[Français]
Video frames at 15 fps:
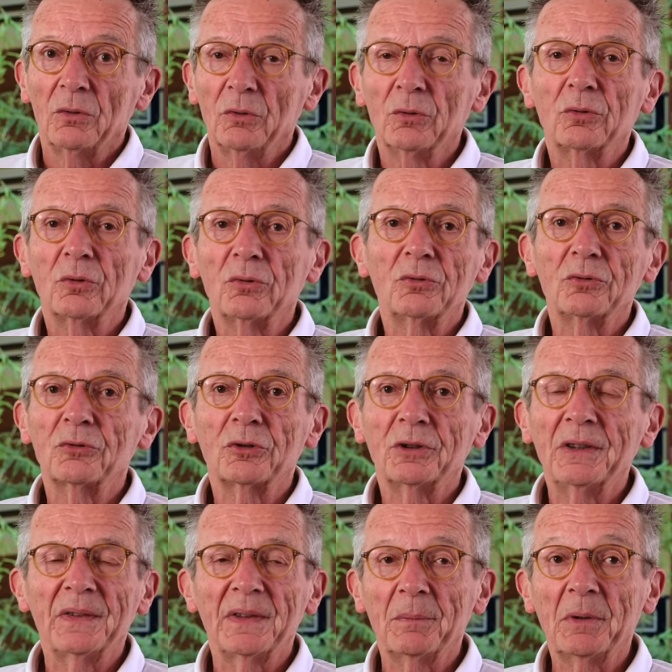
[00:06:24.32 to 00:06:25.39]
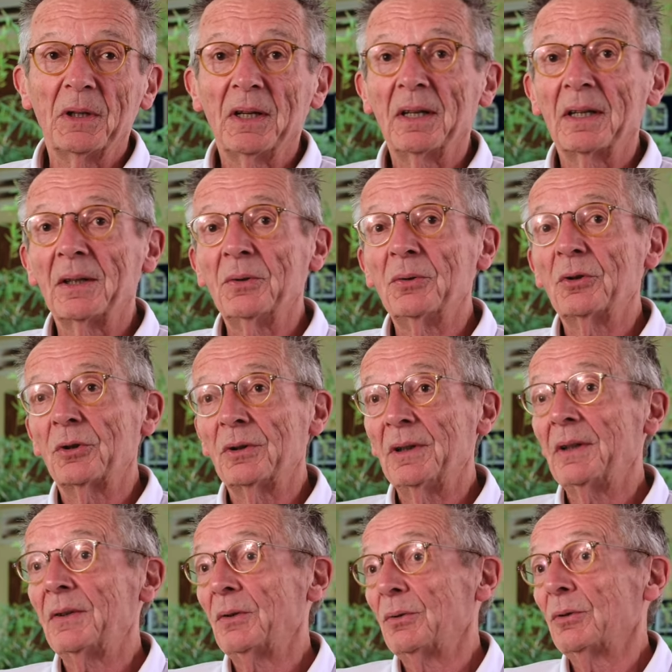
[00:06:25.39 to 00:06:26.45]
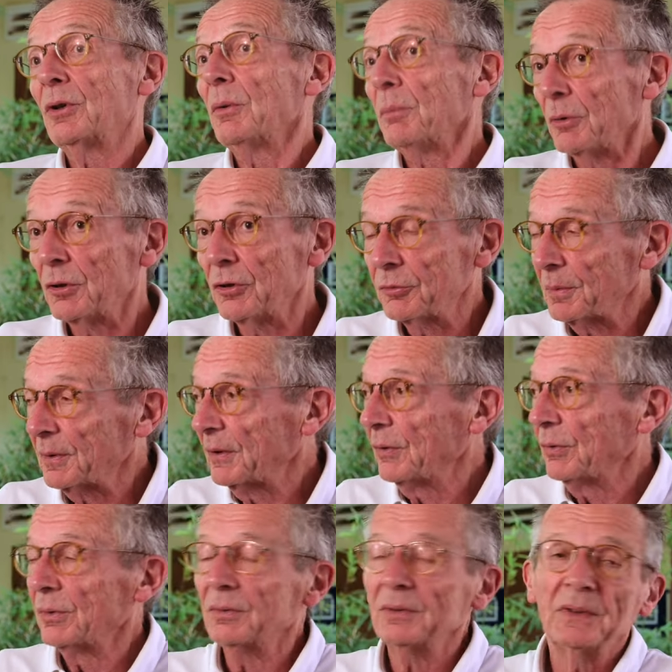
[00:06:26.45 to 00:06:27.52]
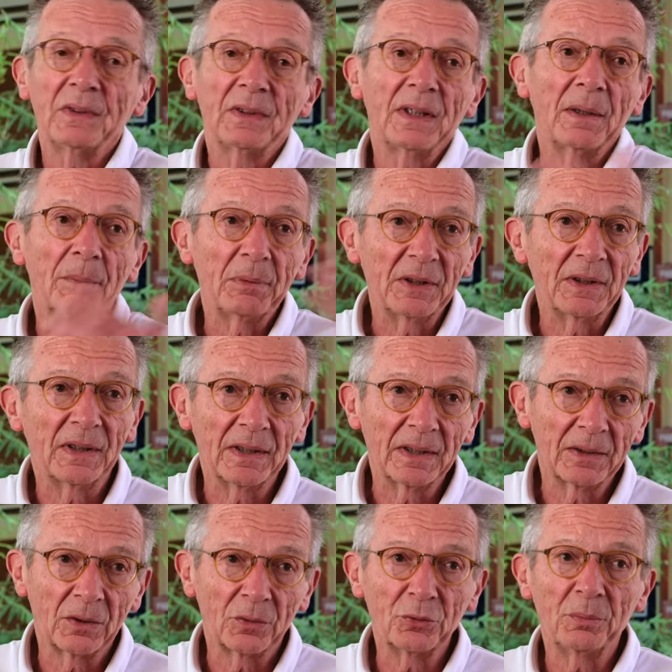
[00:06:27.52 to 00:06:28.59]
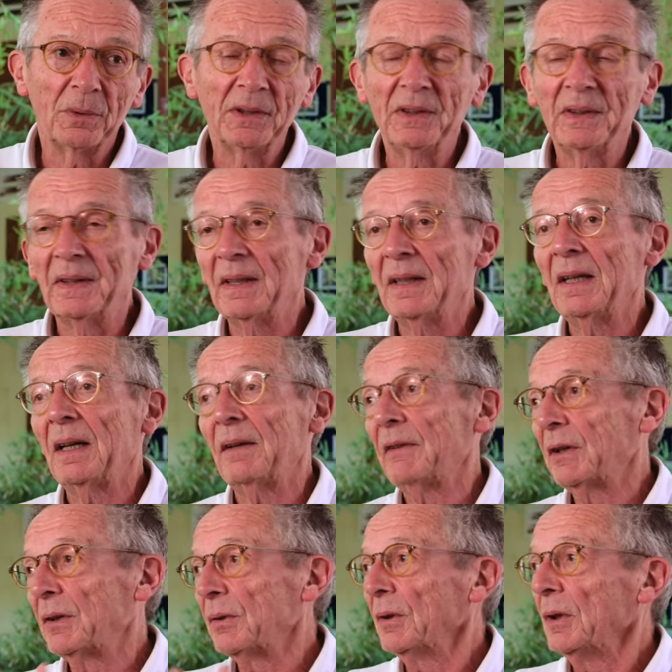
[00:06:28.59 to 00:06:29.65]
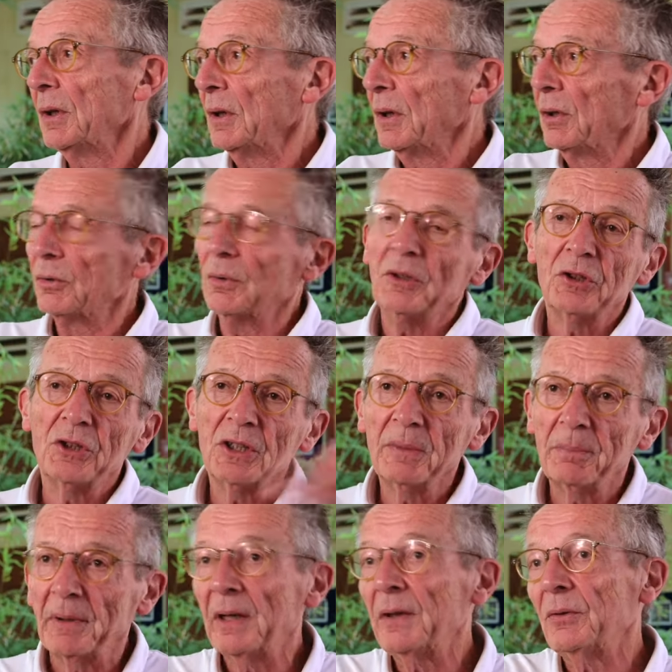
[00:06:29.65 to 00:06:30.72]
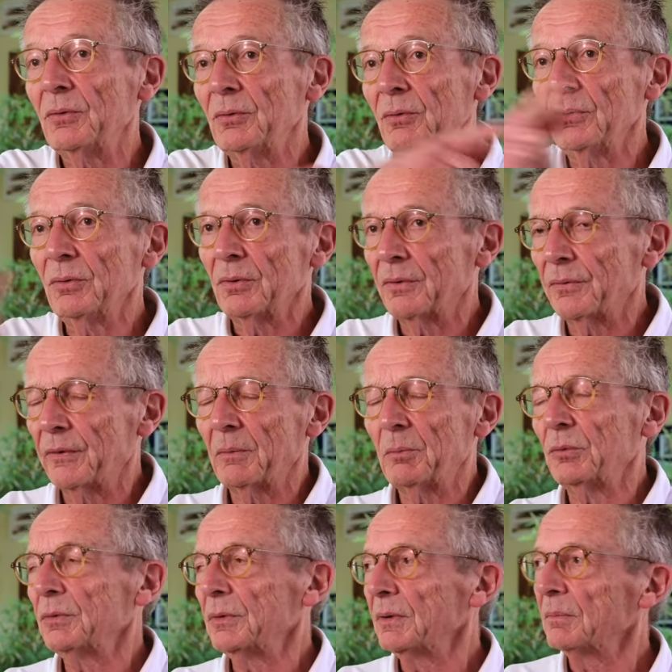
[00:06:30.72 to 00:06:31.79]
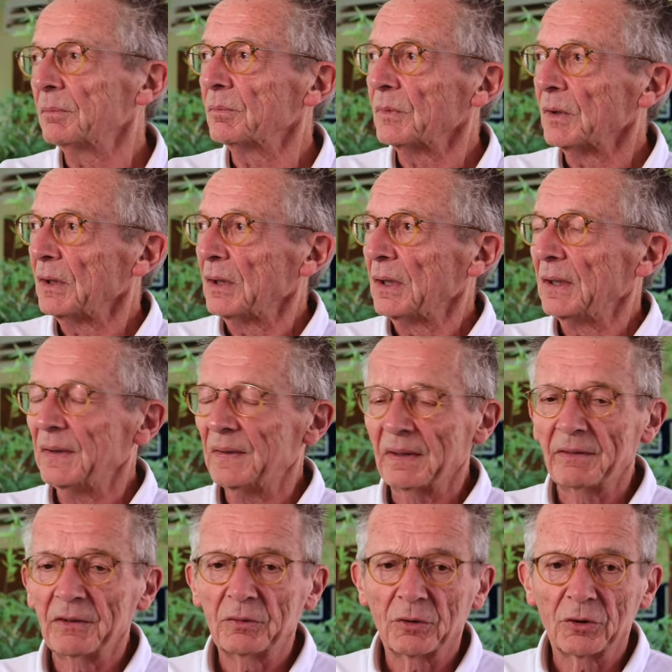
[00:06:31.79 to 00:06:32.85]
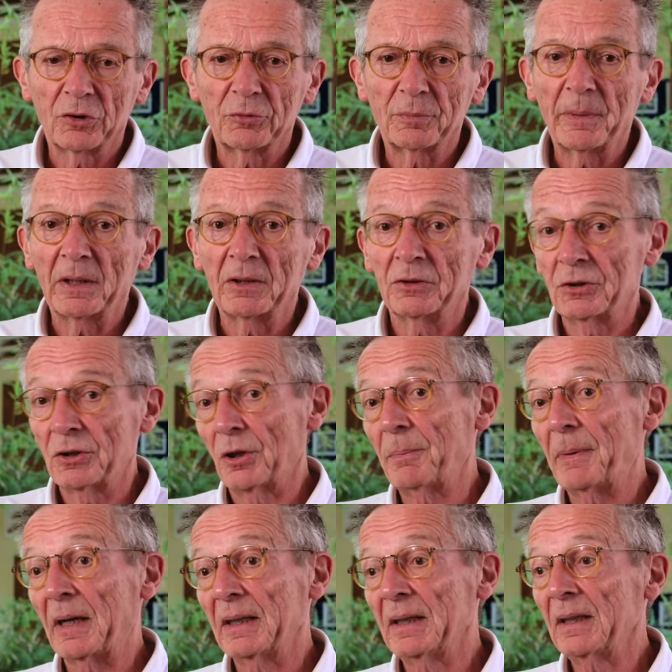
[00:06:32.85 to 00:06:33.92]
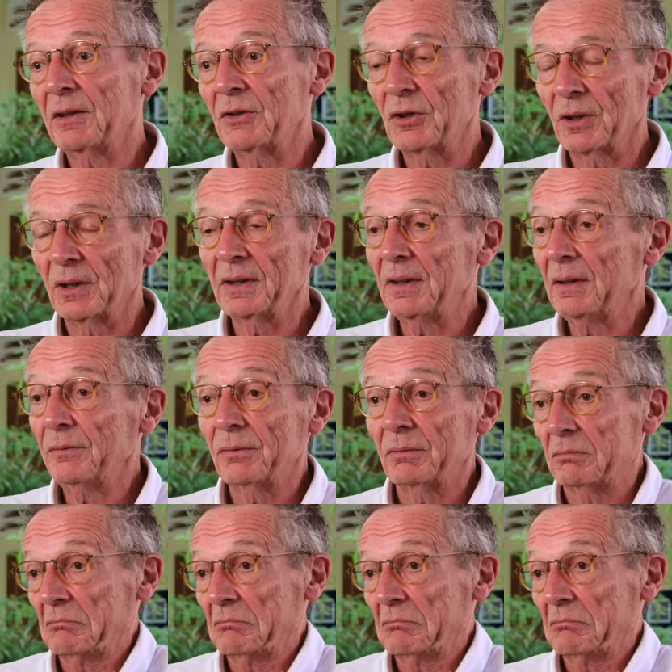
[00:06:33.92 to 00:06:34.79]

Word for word: Donc on se connaissait bien et eux connaissent le Cambodge parce qu'ils étaient impliqués dans l'humanitaire avec euh, l'ONG, PSE. Enfin bon, ils, savaient de quoi je leur parlais et je leur ai dit